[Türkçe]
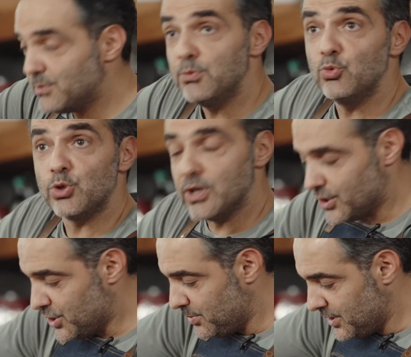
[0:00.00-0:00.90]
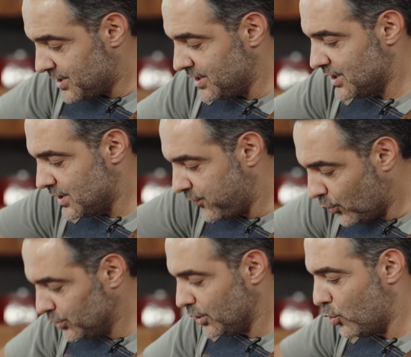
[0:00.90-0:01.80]
bir müziği açabilirsiniz.
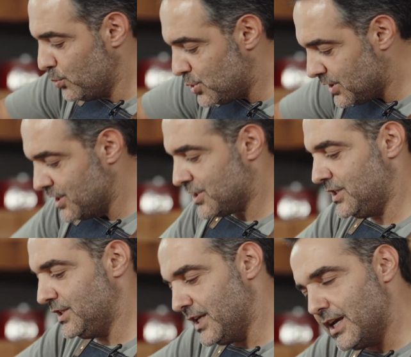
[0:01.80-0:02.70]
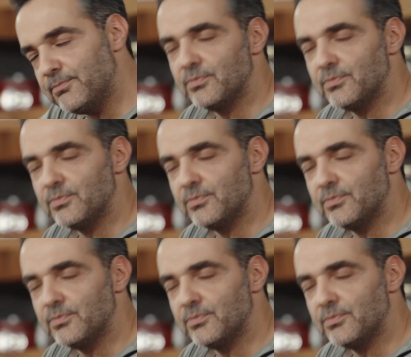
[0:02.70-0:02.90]
Fonda o müzik eşliğinde